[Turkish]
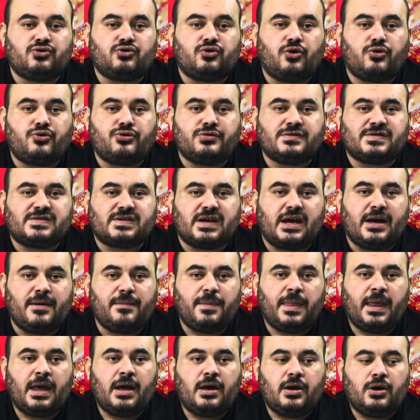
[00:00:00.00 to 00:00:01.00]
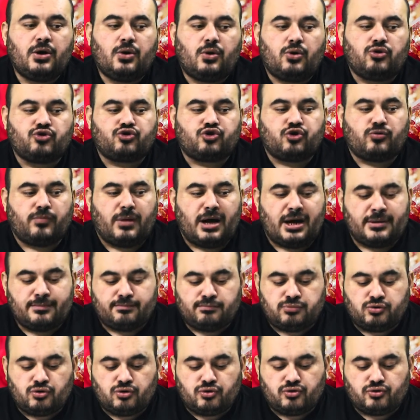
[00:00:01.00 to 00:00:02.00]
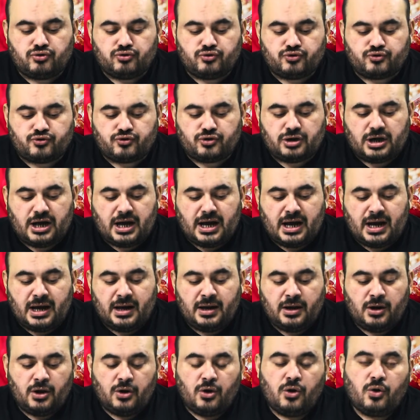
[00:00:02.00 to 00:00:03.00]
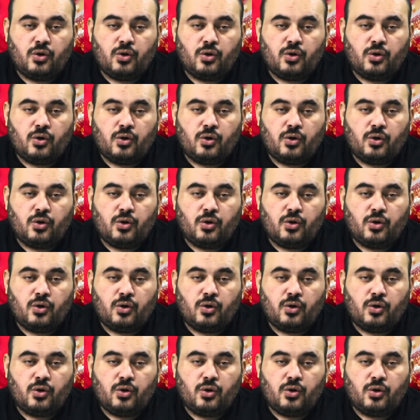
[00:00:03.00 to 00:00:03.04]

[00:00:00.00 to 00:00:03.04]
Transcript: görürse o zaman bu rüya